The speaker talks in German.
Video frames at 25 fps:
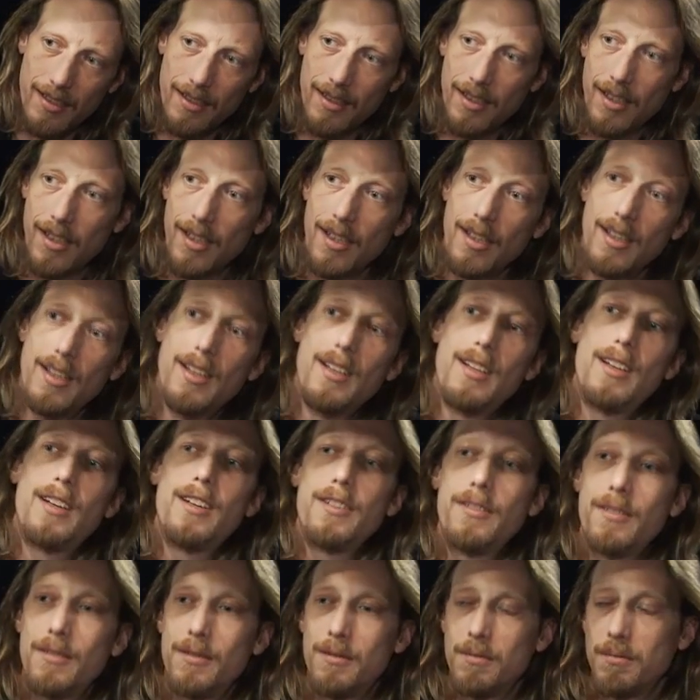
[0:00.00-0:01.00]
Mhm.
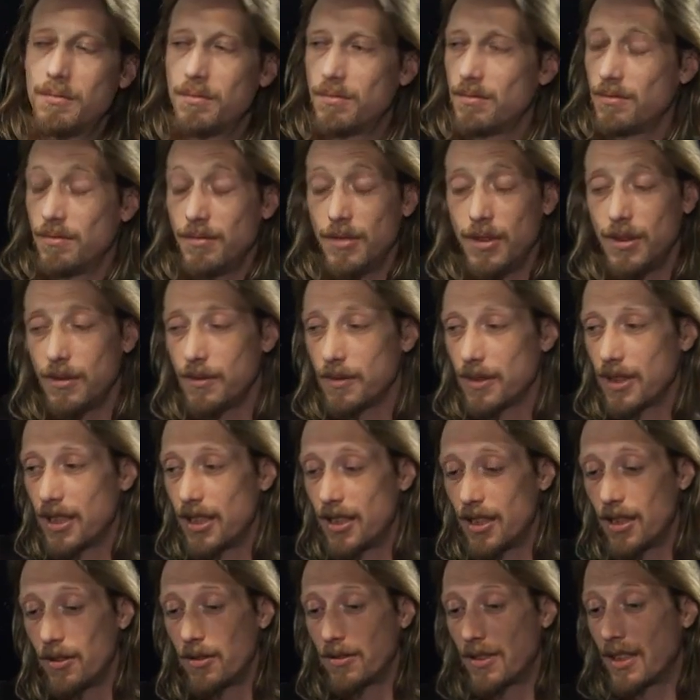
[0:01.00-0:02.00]
Also, ja, keine
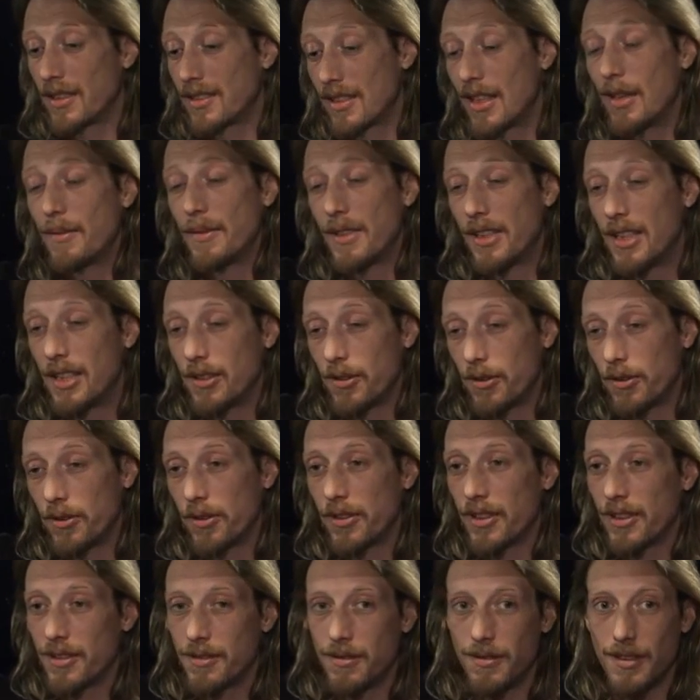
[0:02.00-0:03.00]
Ahnung. Das kam dann halt auch noch
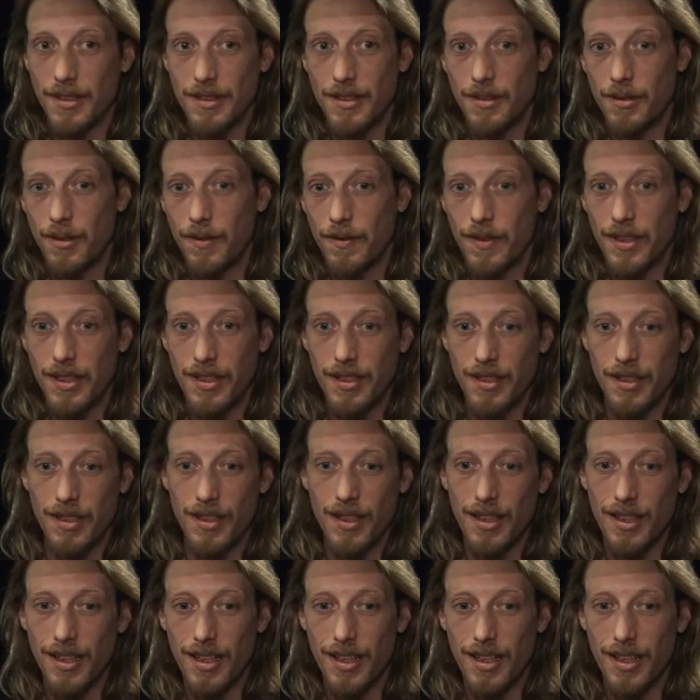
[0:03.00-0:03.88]
dazu, dass dann irgendwelche